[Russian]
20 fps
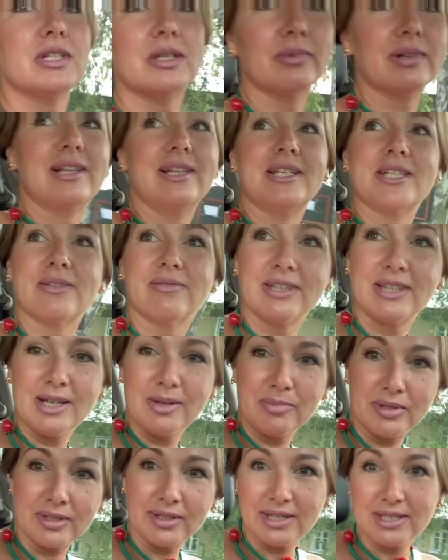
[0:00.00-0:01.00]
всем отличного
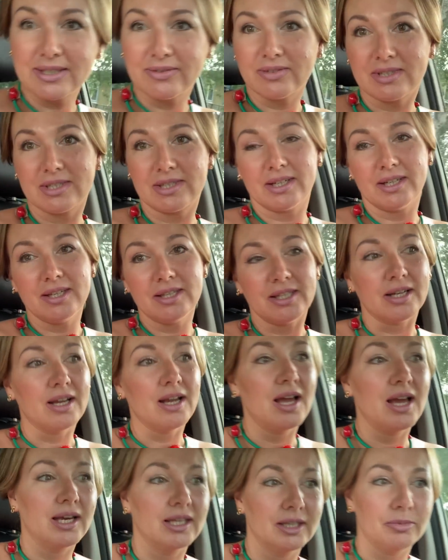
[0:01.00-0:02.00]
дня, прекрасного настроения.
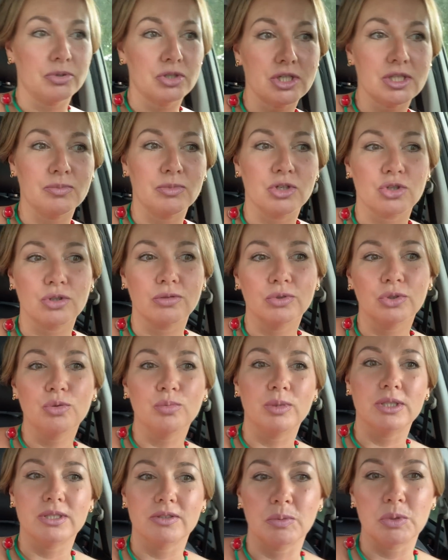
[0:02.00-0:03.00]
Напишите мне, что вы
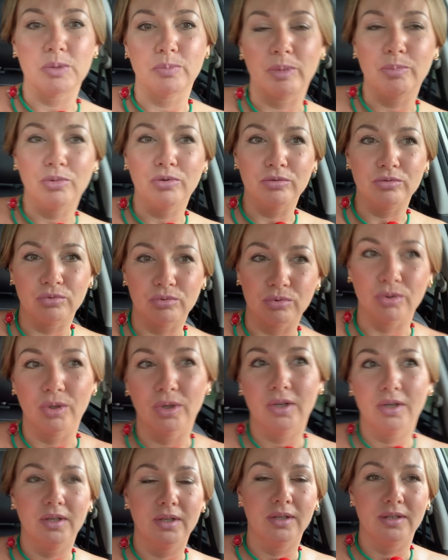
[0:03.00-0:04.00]
думаете вообще по поводу
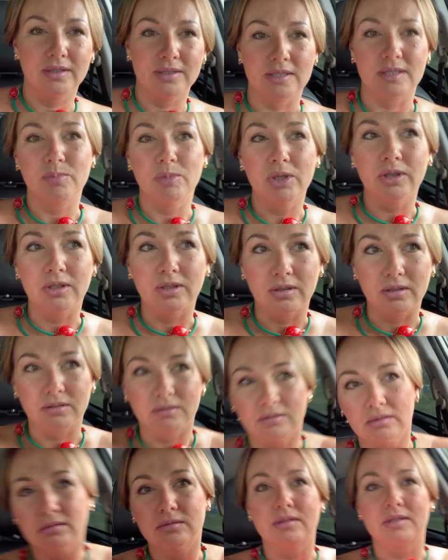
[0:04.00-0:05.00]
смены
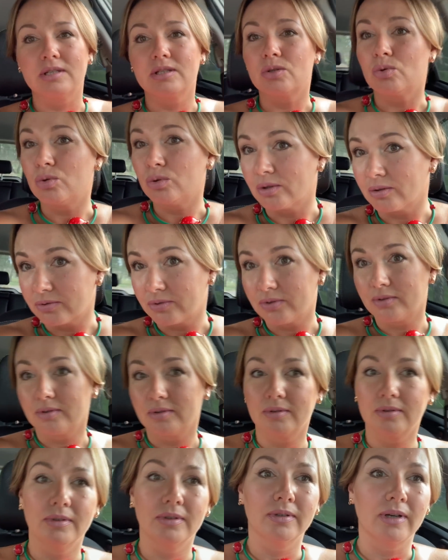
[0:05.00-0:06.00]
сезонов.
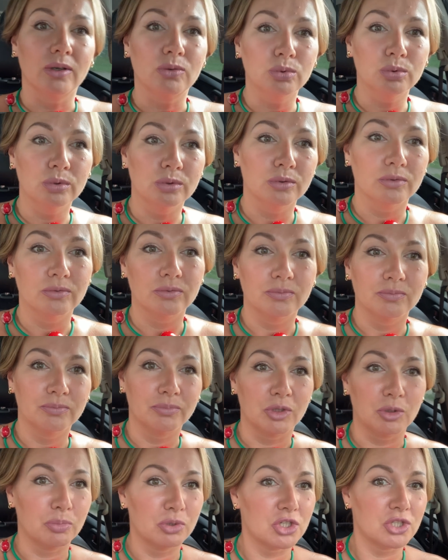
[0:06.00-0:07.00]
Какую
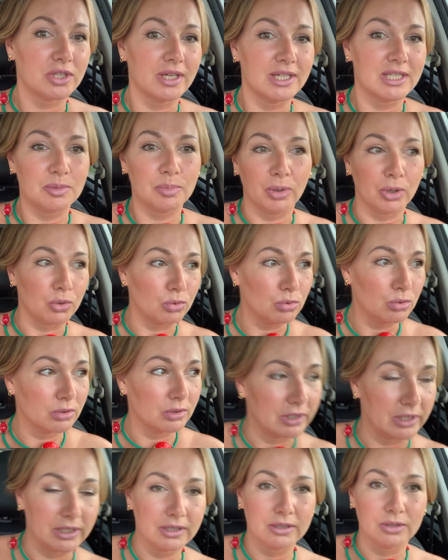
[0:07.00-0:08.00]
предпочитаете пару?
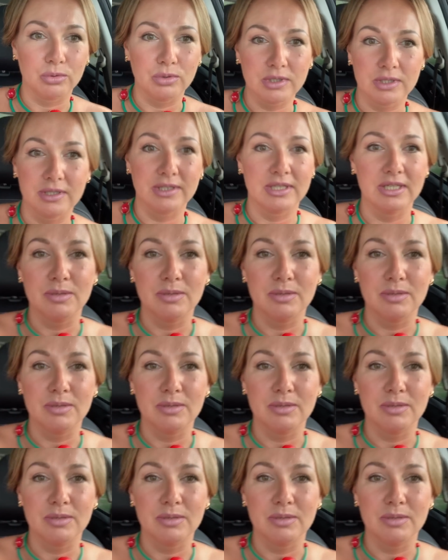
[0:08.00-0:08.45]
Лето, осень,